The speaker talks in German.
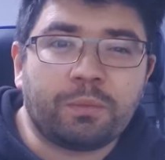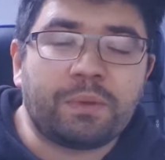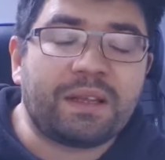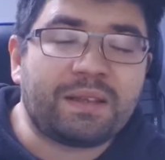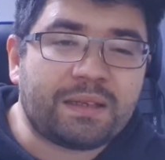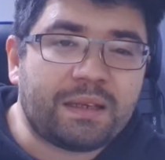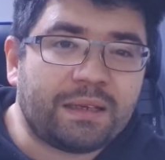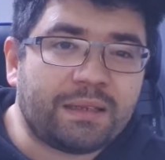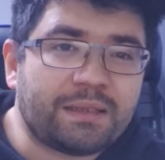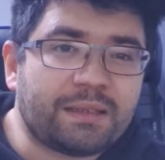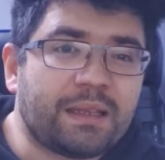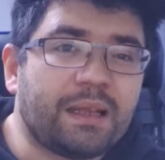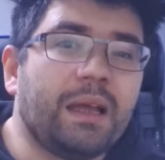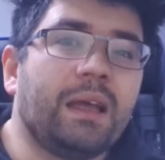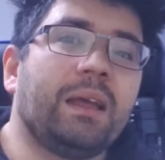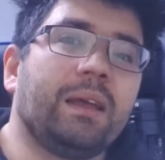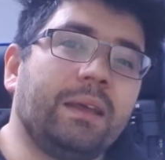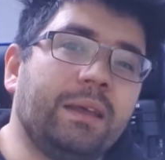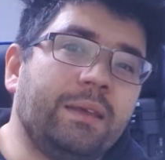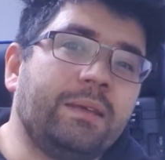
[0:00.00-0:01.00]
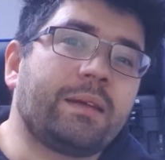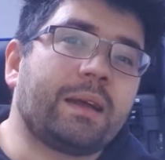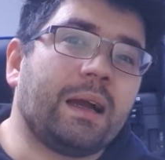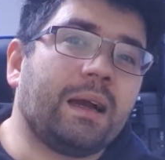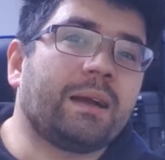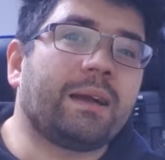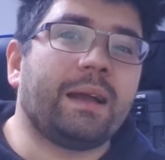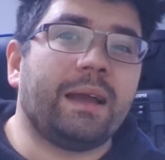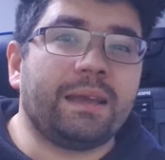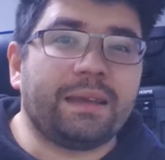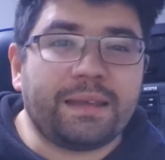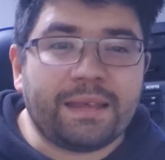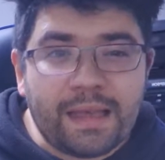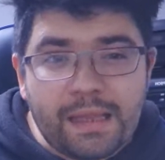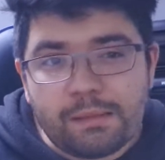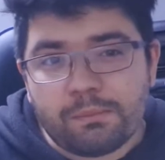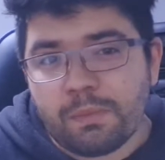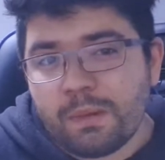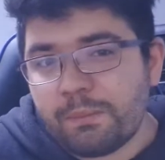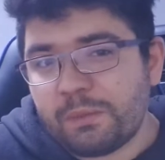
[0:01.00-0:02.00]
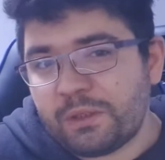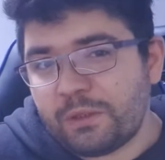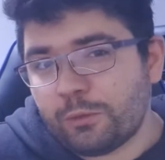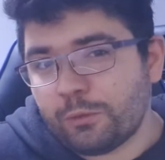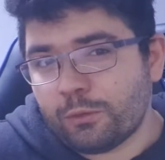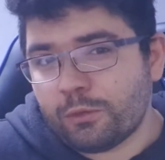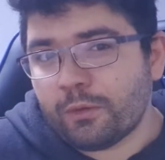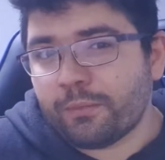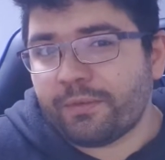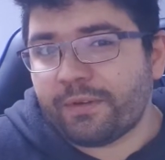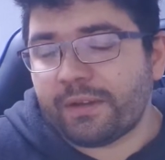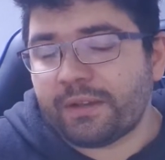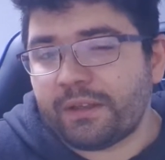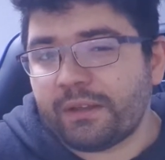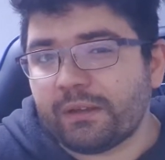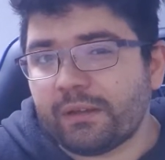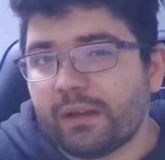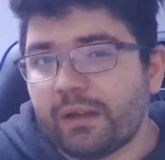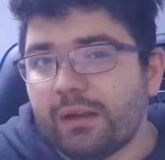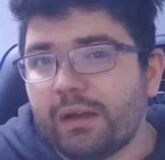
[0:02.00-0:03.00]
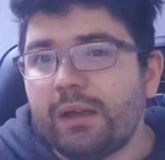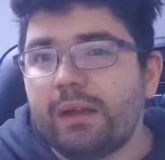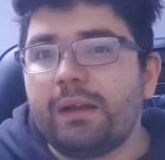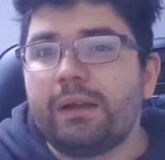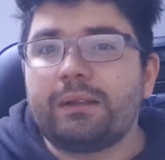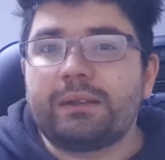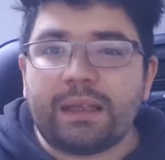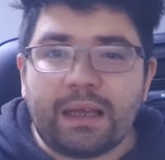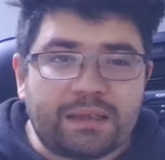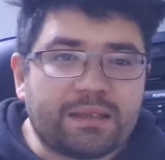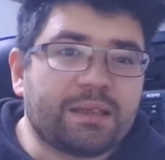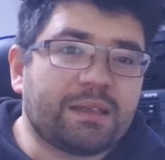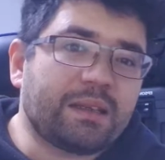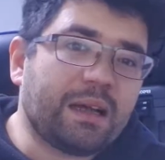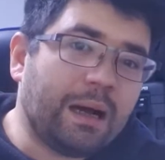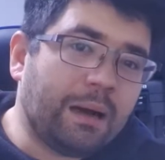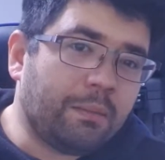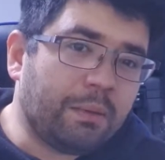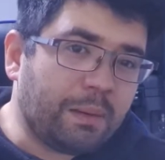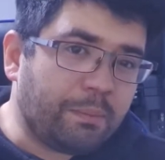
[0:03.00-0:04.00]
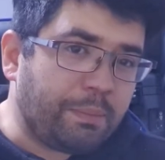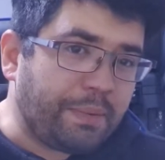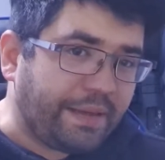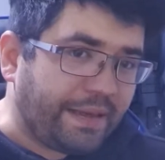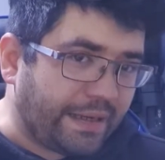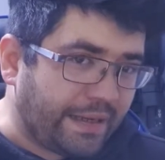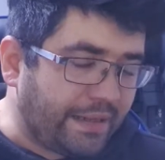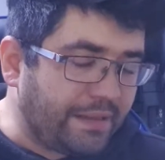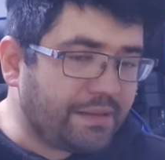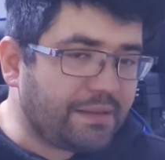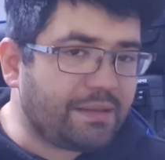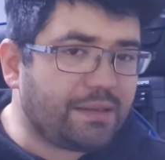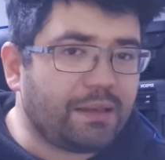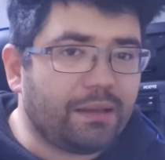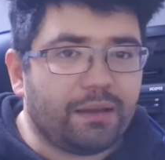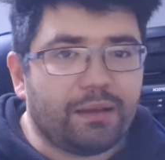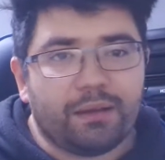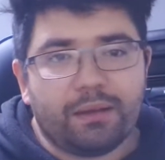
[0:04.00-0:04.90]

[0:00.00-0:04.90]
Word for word: Das heißt, ich kann kein Geld mehr mit YouTube verdienen. Das ist aber begrenzt.